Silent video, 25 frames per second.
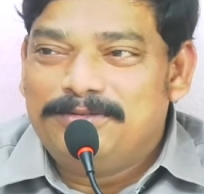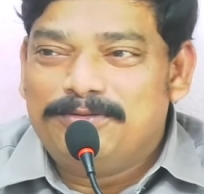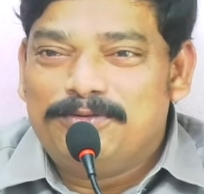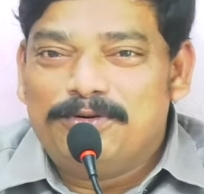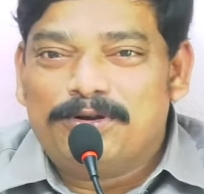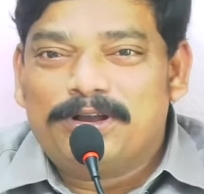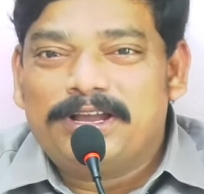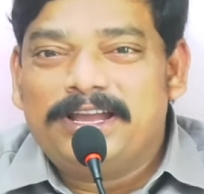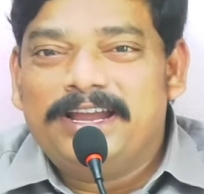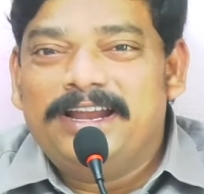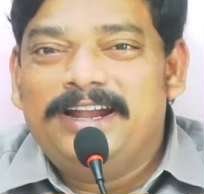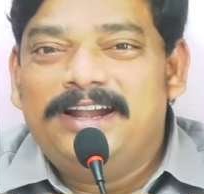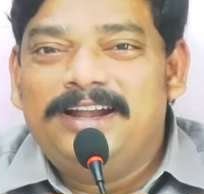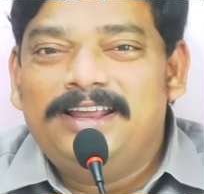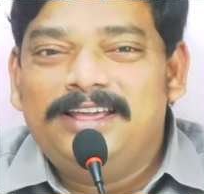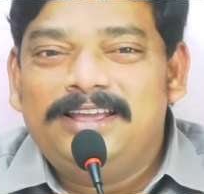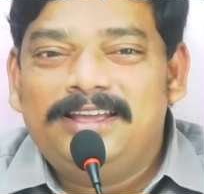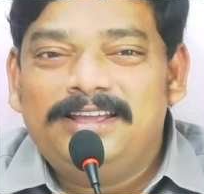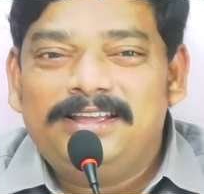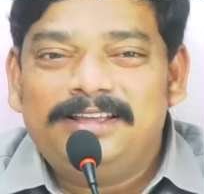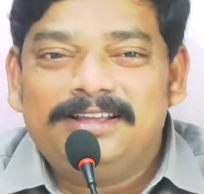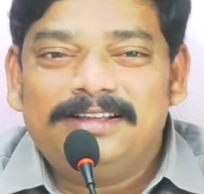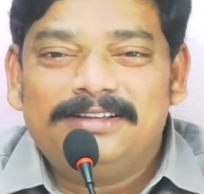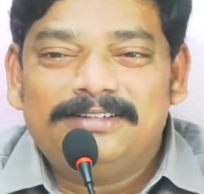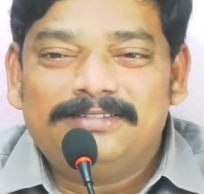కుక్క ఏంటి
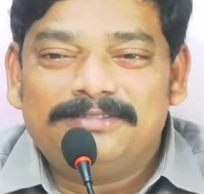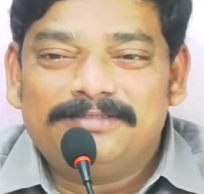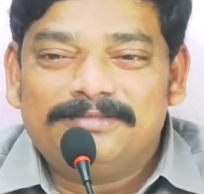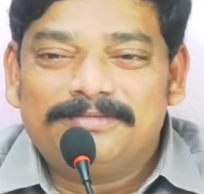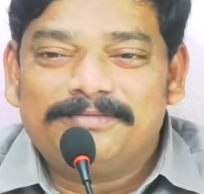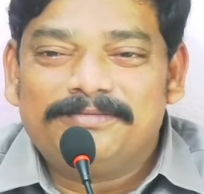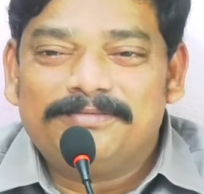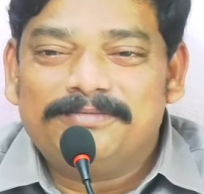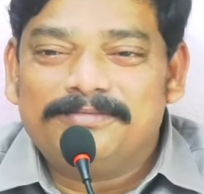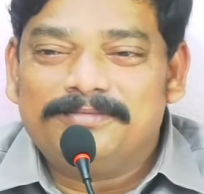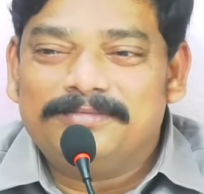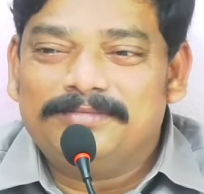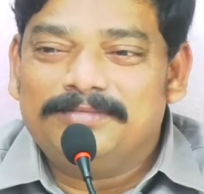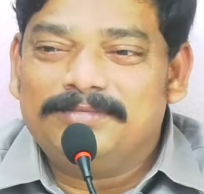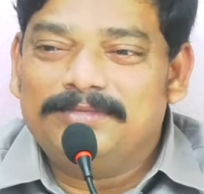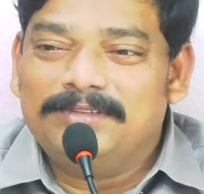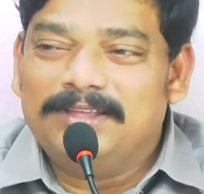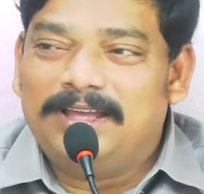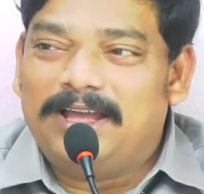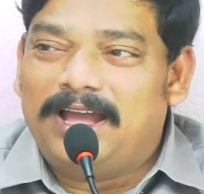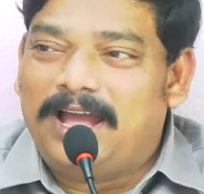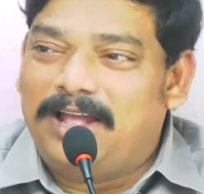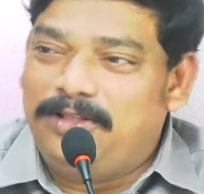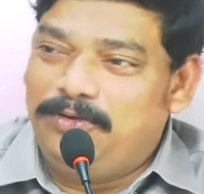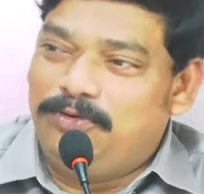
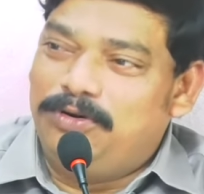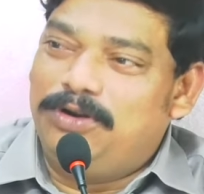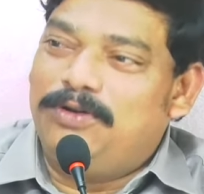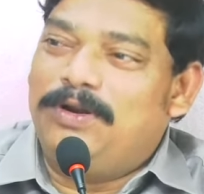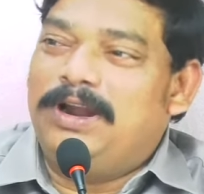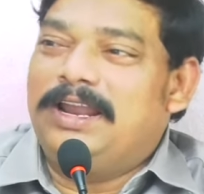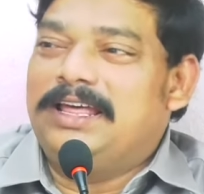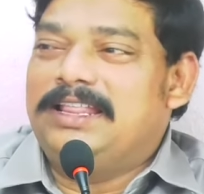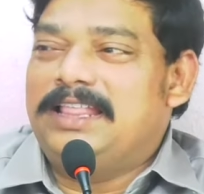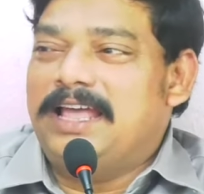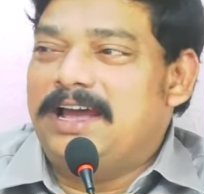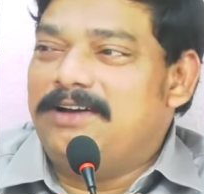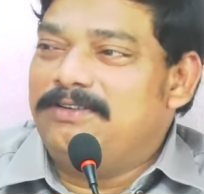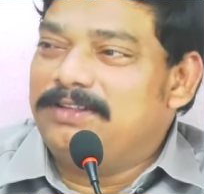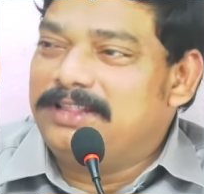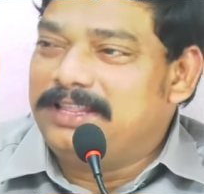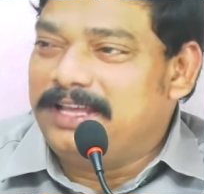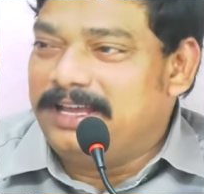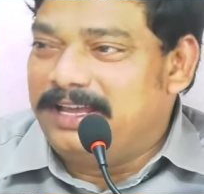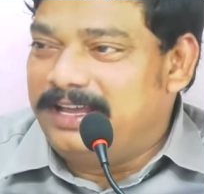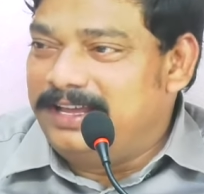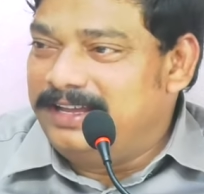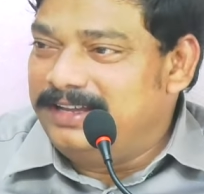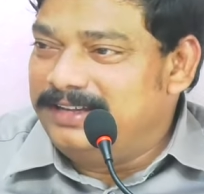అది కూడా వాళ్ళకి దేవతే